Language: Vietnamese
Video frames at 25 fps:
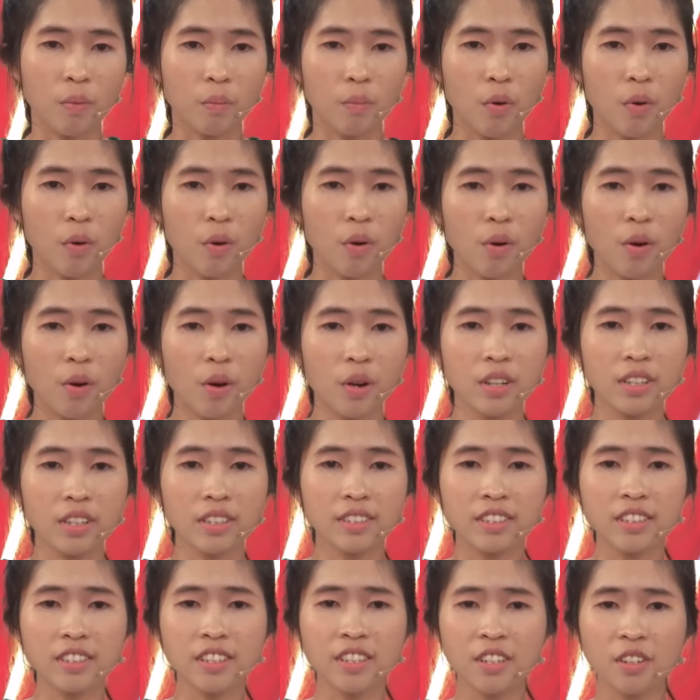Bụi
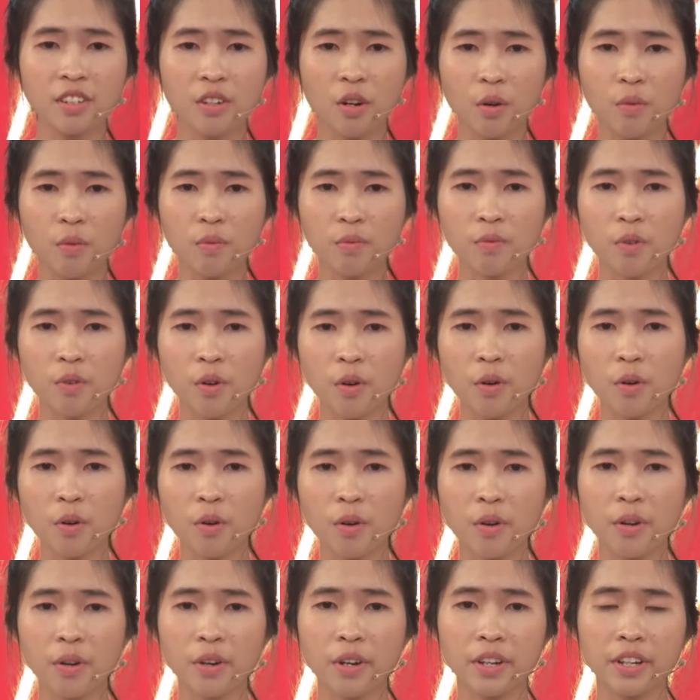xương cũng
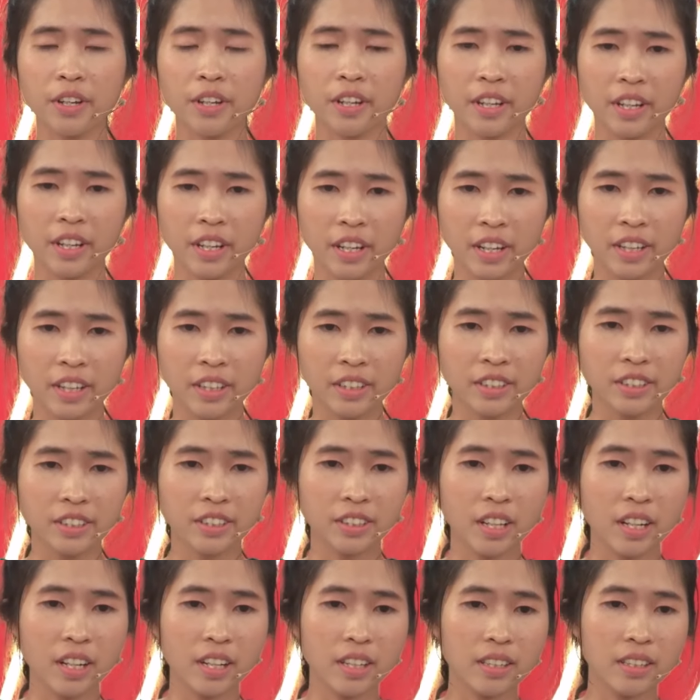vui
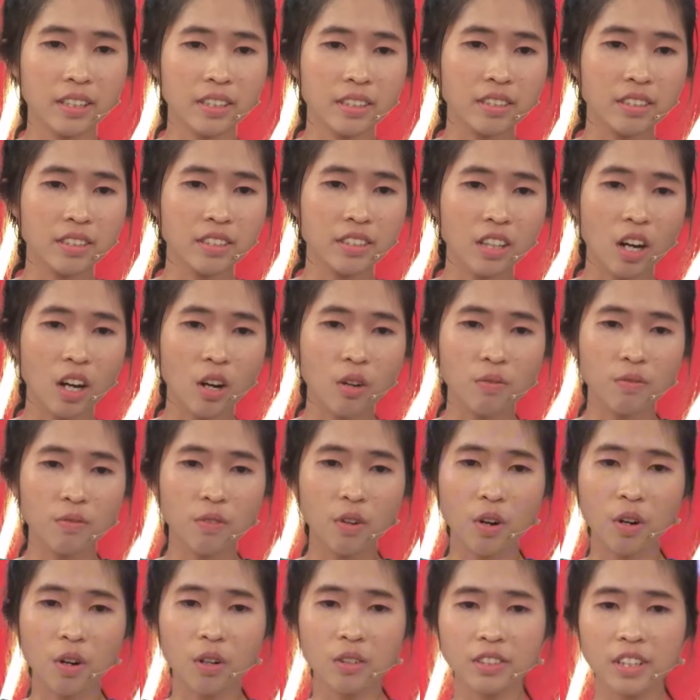Sinh sống
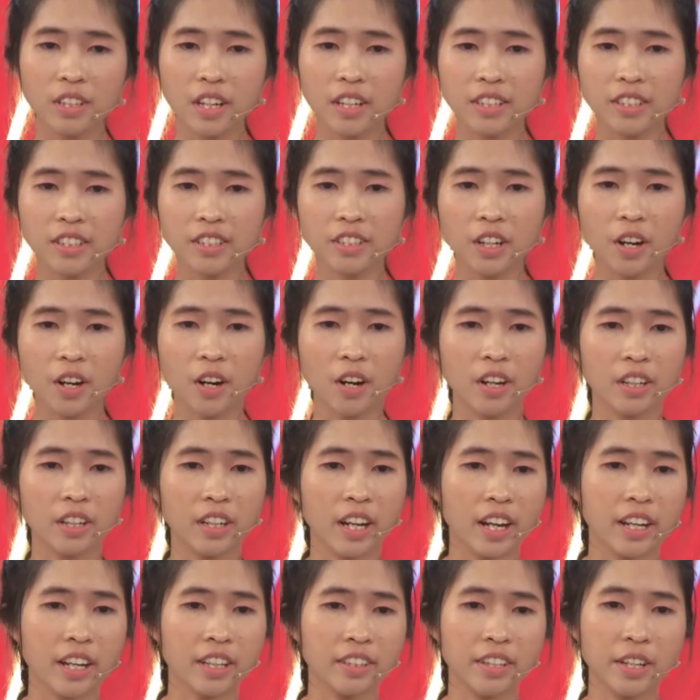vô tư cho
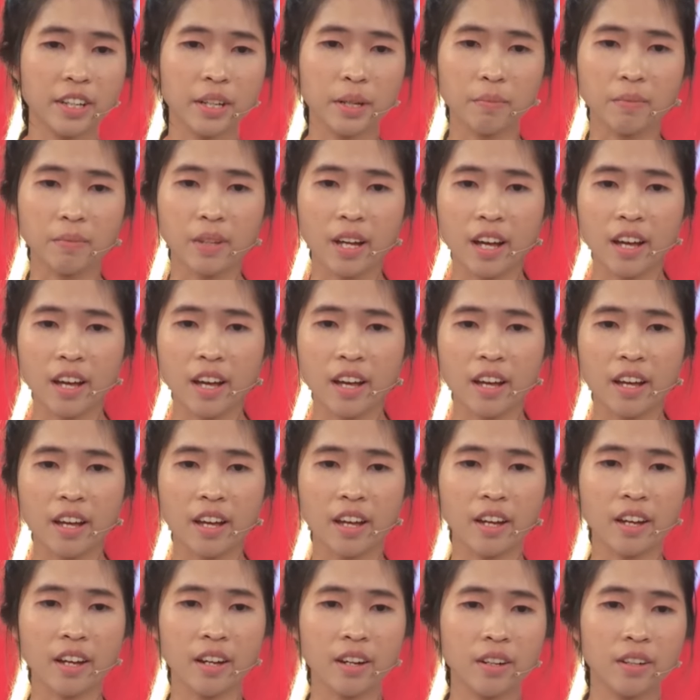ngày tiếp
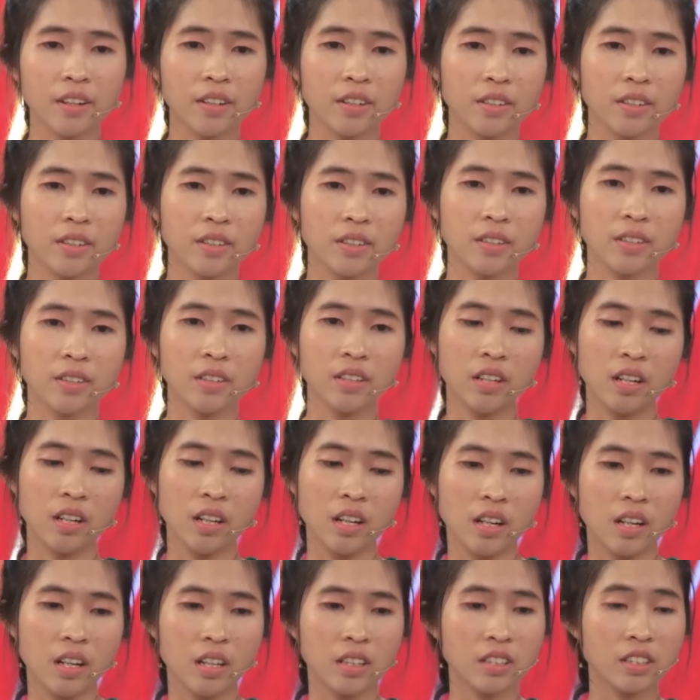theo
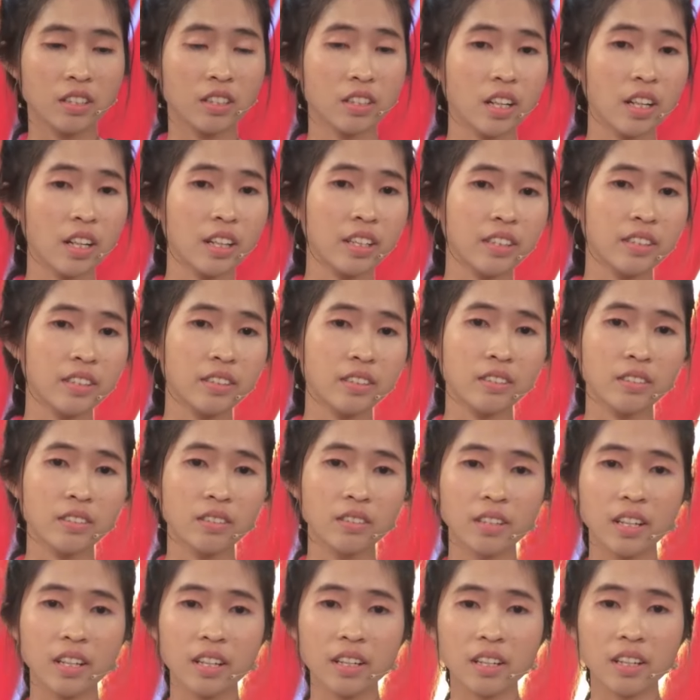Sinh
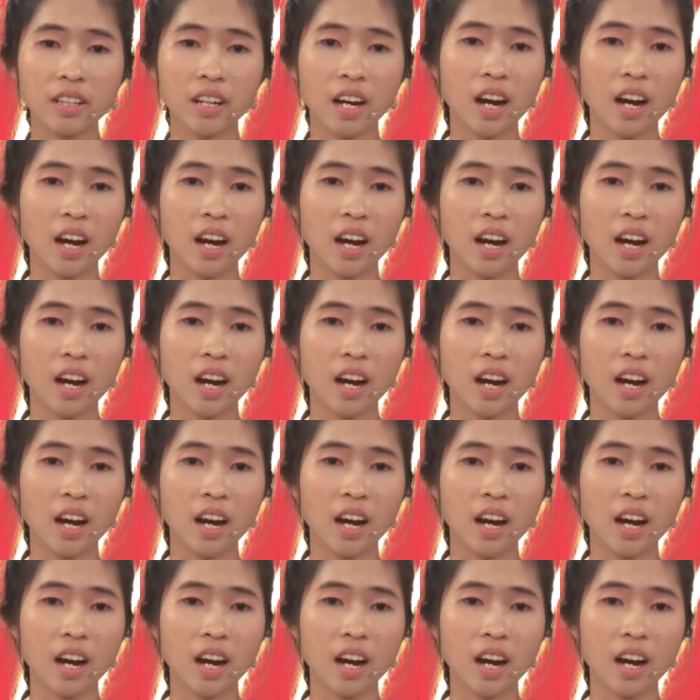tiếng Chưa.